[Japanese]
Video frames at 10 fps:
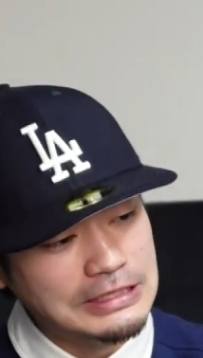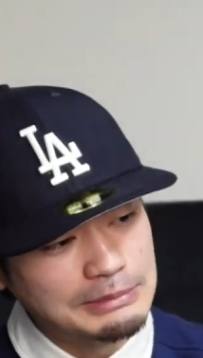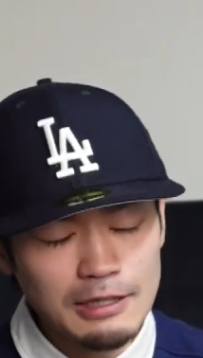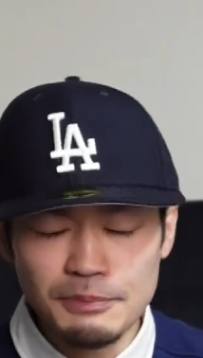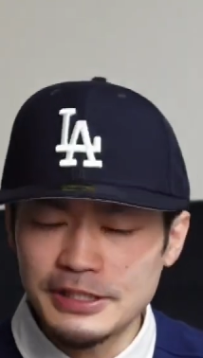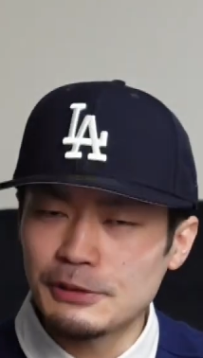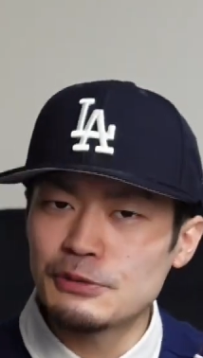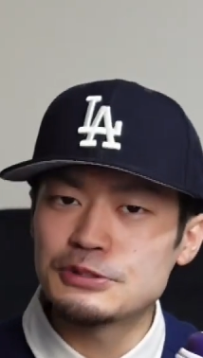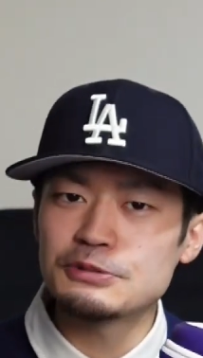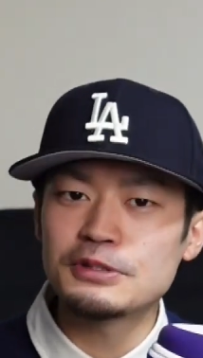やっぱりね、こ
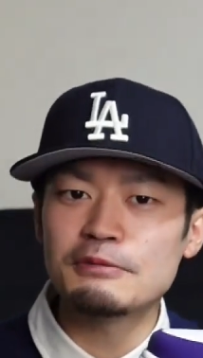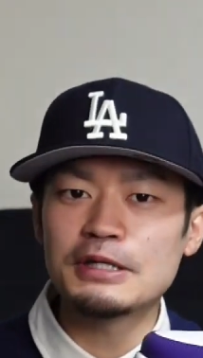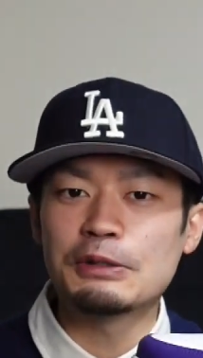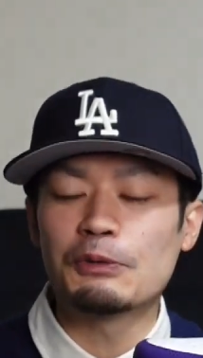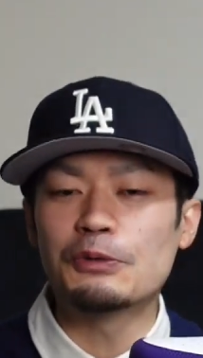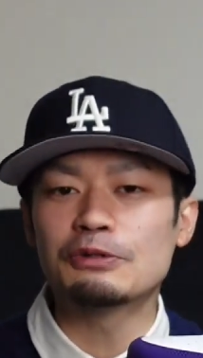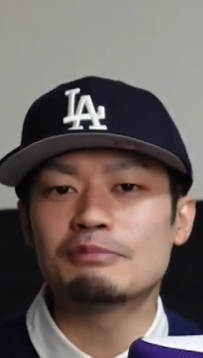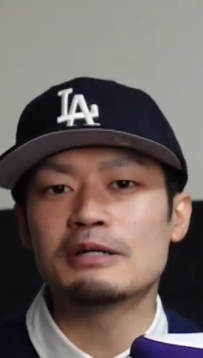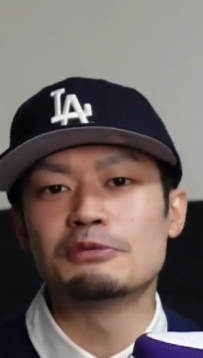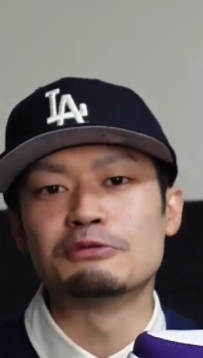のジョーダマンの
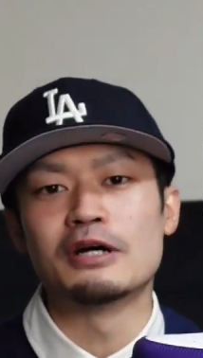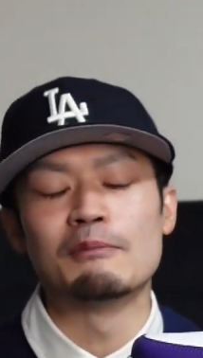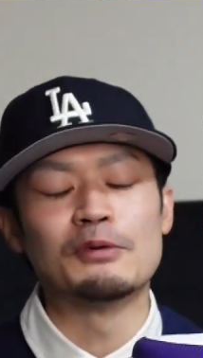コードパープルは、